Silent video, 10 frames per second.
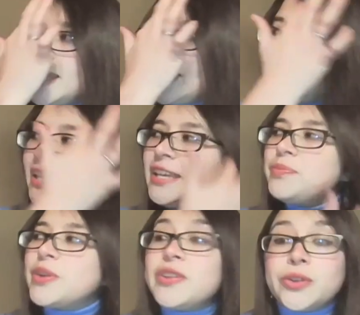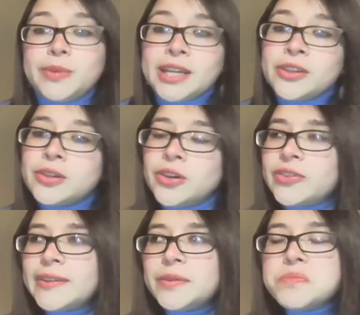y pues descubriendo
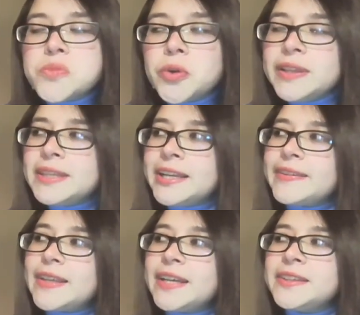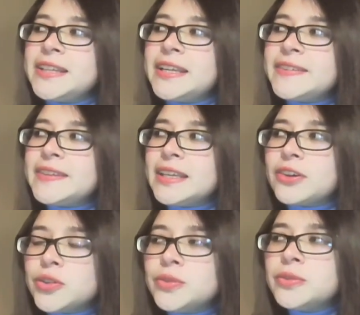cosas muy interesantes
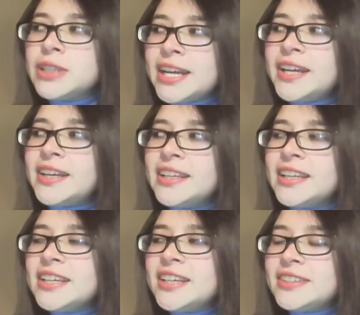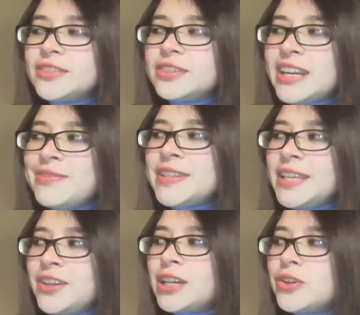con una
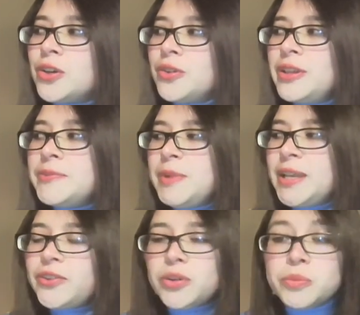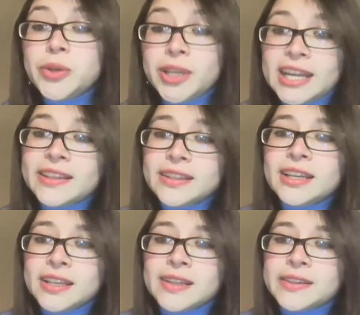realmente yo creo con una inspiración muy
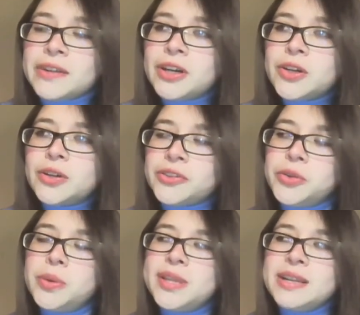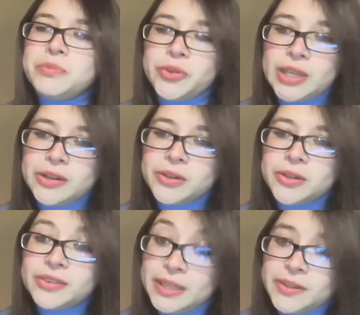grande en el trabajo que tuve en el
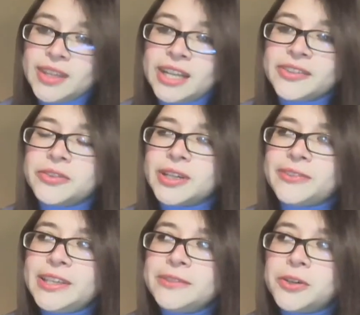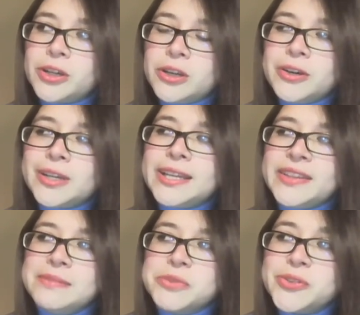Museo Nacional de Etnografía y Folklore,
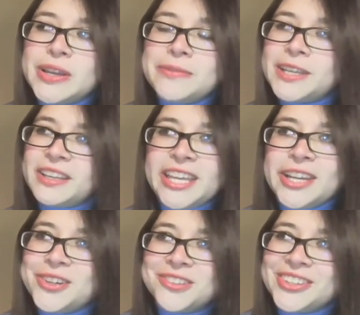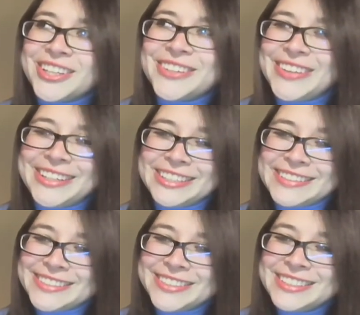en el MUSED, que quiero con todo mi
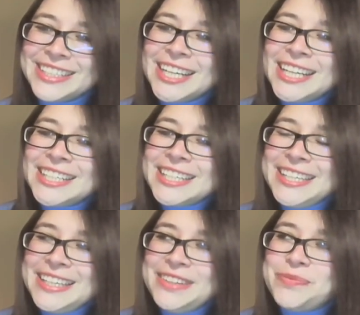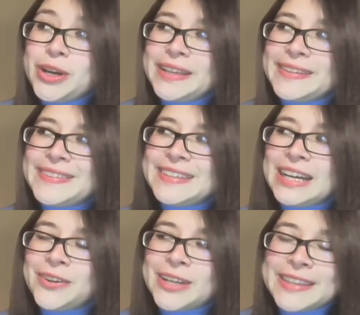corazón. Y pues
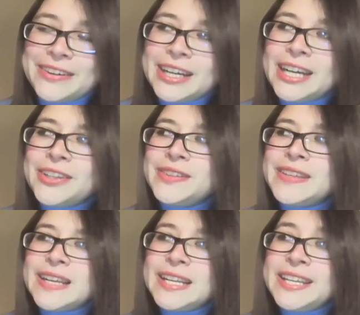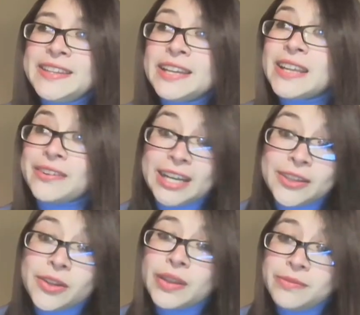ahora trabajando en esa línea,
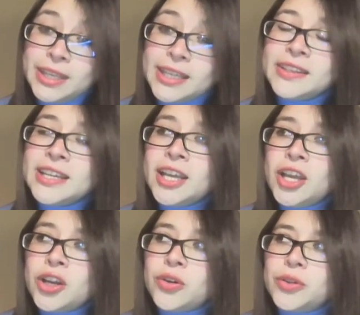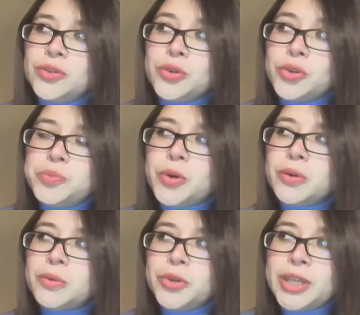trabajando también con un
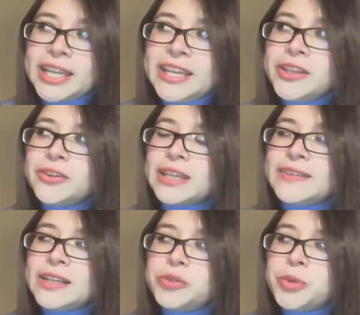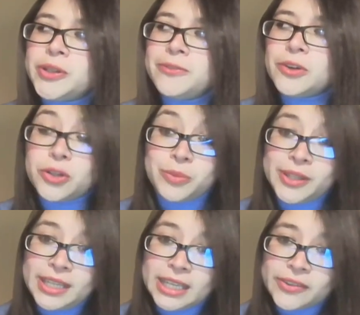grupo muy querido que es el grupo de
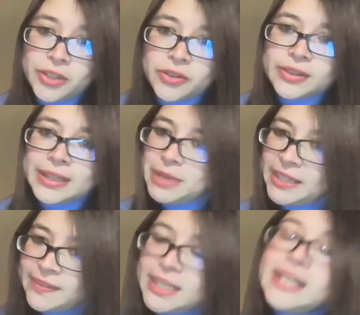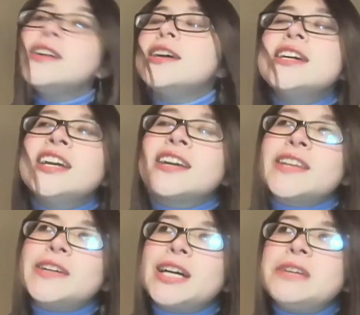Folcomunicación de Brasil, que
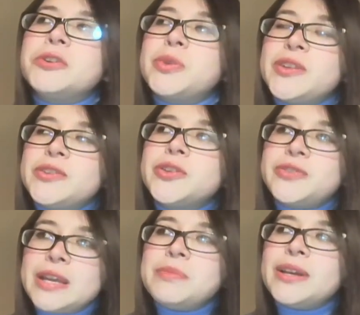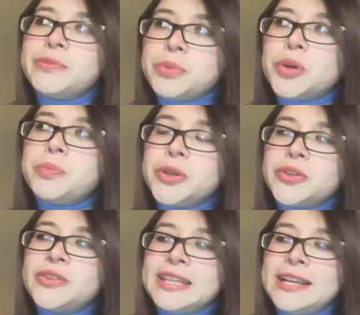trabajamos pues estos temas
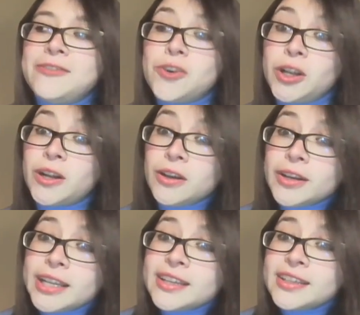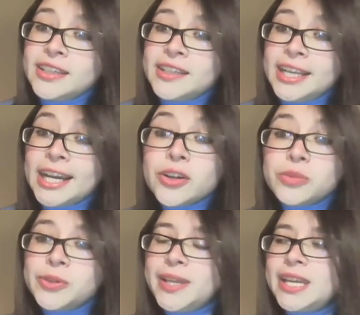propios del folclore y de la
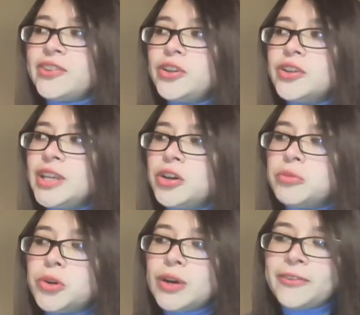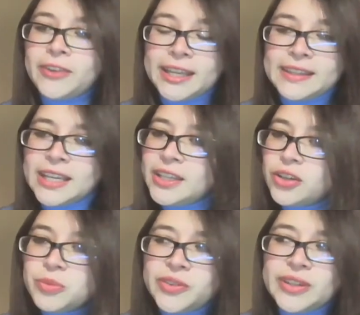comunicación y cómo afectan y
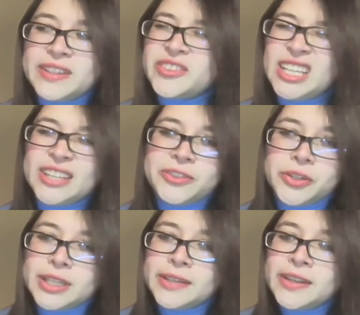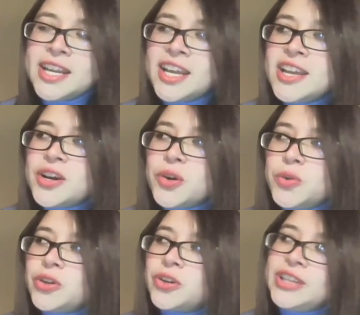cómo se interrelacionan
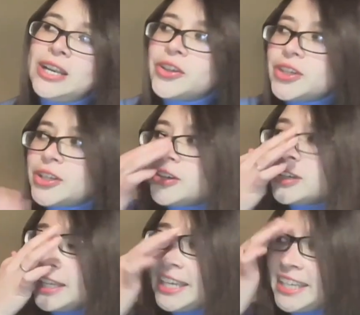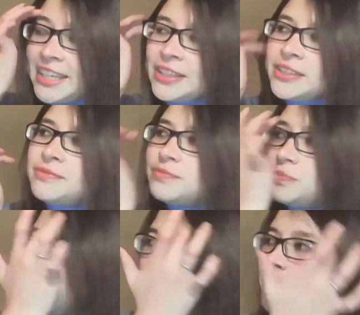uno con el otro, eh, un